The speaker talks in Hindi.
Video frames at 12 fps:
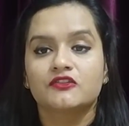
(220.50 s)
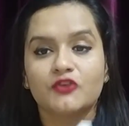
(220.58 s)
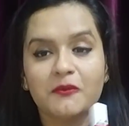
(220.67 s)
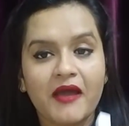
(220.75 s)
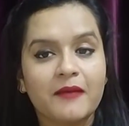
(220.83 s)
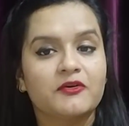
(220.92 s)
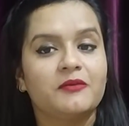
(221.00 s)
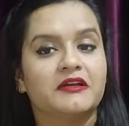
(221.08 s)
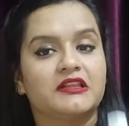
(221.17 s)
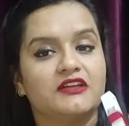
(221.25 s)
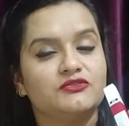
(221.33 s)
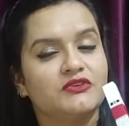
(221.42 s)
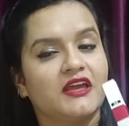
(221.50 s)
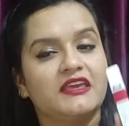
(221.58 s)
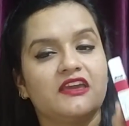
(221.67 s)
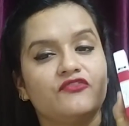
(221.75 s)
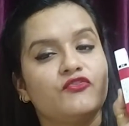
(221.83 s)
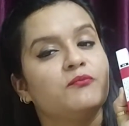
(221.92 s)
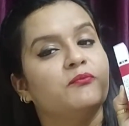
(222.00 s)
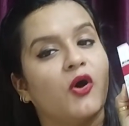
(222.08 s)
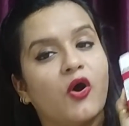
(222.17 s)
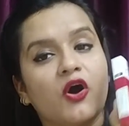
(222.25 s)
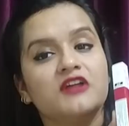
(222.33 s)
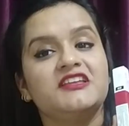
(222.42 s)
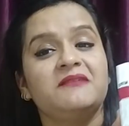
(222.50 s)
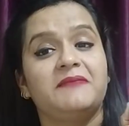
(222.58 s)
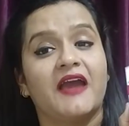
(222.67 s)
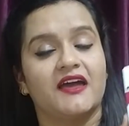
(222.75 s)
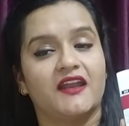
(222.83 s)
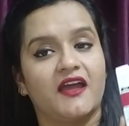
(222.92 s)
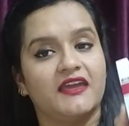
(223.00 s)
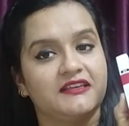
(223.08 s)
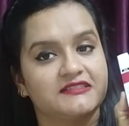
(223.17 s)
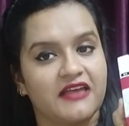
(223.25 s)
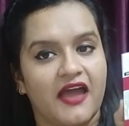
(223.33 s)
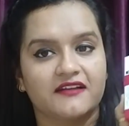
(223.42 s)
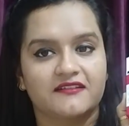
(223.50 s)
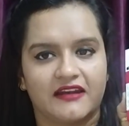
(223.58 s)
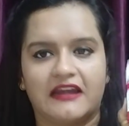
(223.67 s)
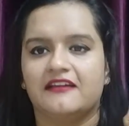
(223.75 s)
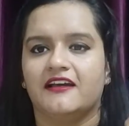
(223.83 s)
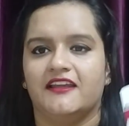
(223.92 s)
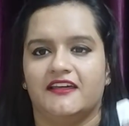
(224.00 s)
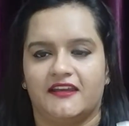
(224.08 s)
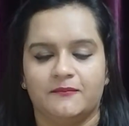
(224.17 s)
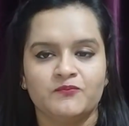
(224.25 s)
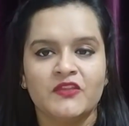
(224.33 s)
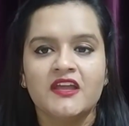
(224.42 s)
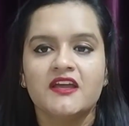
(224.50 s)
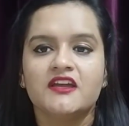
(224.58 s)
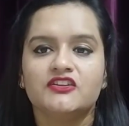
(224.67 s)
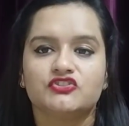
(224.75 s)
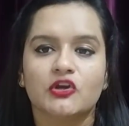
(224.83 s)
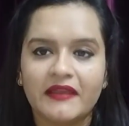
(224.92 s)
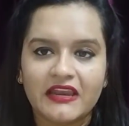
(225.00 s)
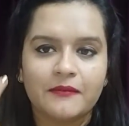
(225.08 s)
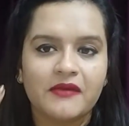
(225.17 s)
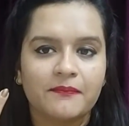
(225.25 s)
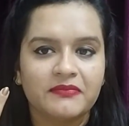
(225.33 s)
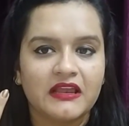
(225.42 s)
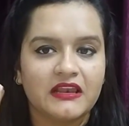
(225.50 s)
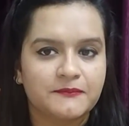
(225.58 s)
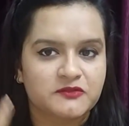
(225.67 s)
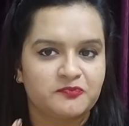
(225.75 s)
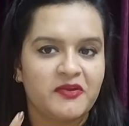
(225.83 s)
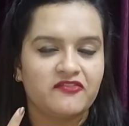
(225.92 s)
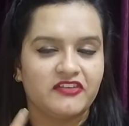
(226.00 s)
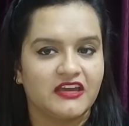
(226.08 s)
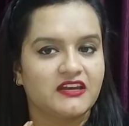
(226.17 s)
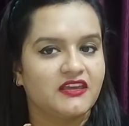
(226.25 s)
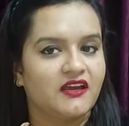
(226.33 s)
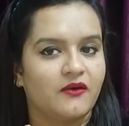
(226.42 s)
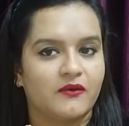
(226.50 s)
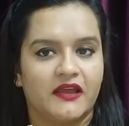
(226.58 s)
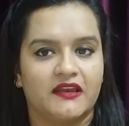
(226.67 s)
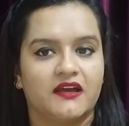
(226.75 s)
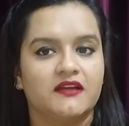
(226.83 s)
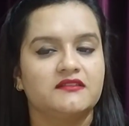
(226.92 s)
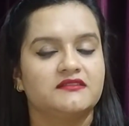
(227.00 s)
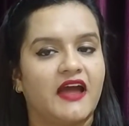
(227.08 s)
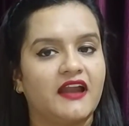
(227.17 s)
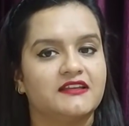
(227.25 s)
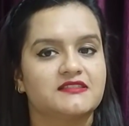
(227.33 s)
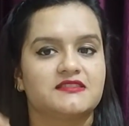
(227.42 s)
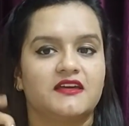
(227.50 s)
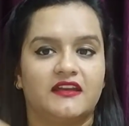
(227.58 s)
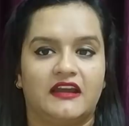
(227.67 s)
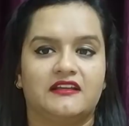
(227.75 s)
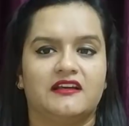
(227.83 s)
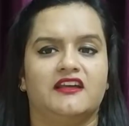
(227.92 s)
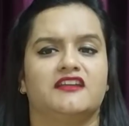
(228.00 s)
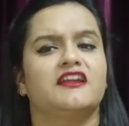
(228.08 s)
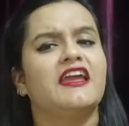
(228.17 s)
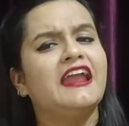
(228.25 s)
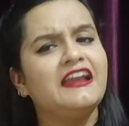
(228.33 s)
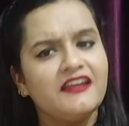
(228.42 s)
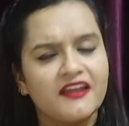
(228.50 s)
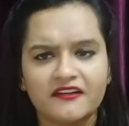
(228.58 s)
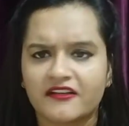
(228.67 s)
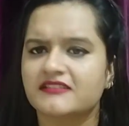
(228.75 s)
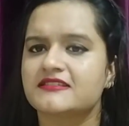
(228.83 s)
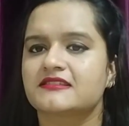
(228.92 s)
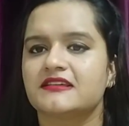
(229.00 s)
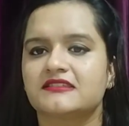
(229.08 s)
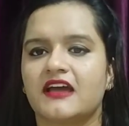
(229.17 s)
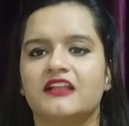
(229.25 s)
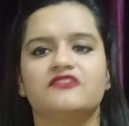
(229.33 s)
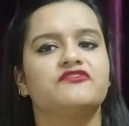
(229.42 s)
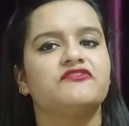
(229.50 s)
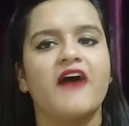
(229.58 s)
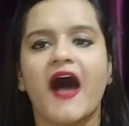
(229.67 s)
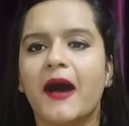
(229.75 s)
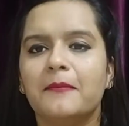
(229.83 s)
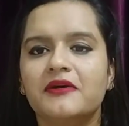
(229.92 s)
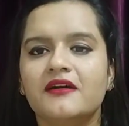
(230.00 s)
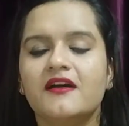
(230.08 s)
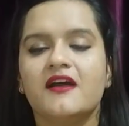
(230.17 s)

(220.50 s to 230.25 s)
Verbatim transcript: तो मैं आपको बता दूँ ना ये वो बहुत ही प्यारा एग्जैक्ट रेड कलर है जो मैंने अभी अपने लिप्स पे वियर किया हुआ है ना दैट इज़ द रेड कलर इंडियन ड्रेसेस के साथ फैब